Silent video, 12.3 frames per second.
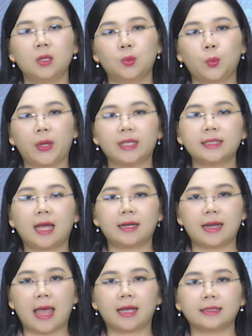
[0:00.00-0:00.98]
Nguyễn
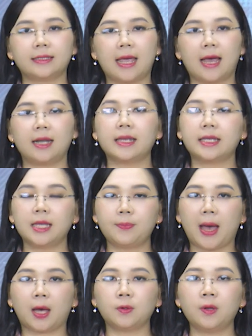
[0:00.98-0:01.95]
Thành Đạt và Lê Chí
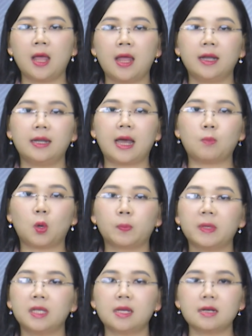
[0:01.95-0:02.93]
Bảo là
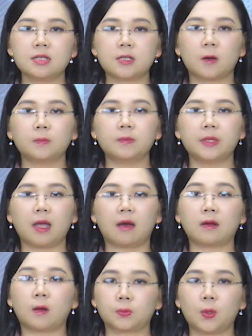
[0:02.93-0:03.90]
một minh chứng sống
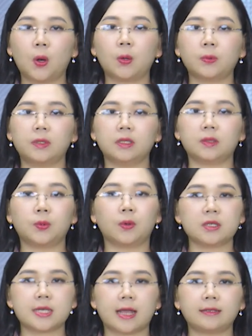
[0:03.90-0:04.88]
cho Ngọc Tô được
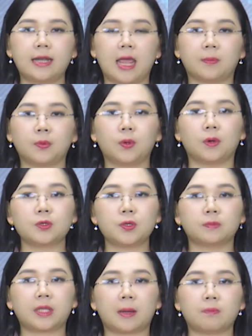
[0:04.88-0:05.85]
dũa sáng đẹp của
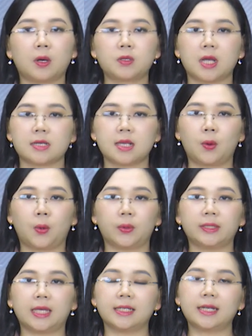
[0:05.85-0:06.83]
Trung tâm Bảo trợ Xã
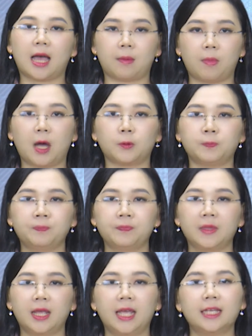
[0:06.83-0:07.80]
hội tỉnh Cà Mau.
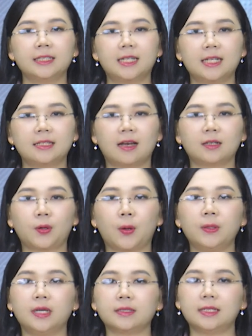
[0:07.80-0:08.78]
Tinh thần
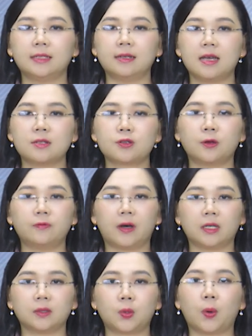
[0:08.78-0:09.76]
nỗ lực dâng lên số
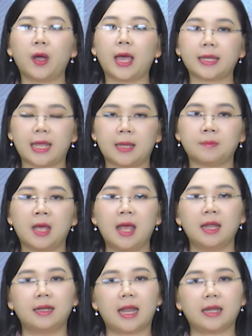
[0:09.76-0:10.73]
phận của hai em
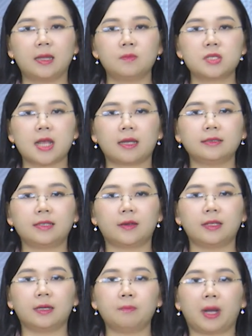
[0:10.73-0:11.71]
là điểm sáng
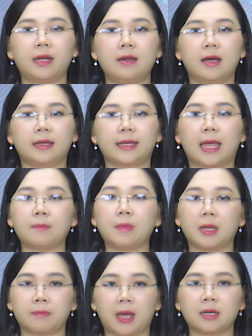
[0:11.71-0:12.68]
cho những mảnh đời kém
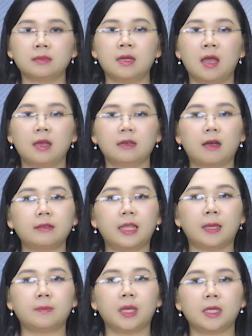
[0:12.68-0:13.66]
may mắn, có
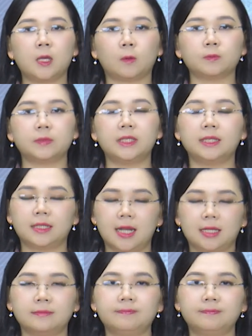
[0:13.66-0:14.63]
thêm hy vọng dâng
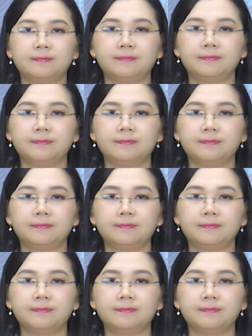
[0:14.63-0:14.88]
lên.